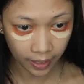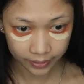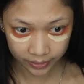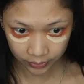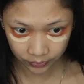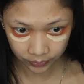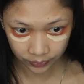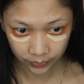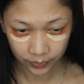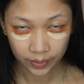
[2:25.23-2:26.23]
anino.
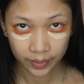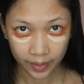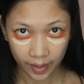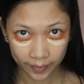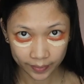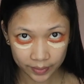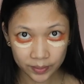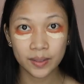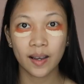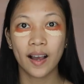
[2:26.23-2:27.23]

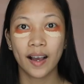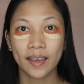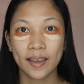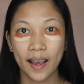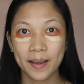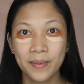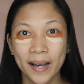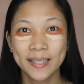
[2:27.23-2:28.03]
Anino ng aking anino.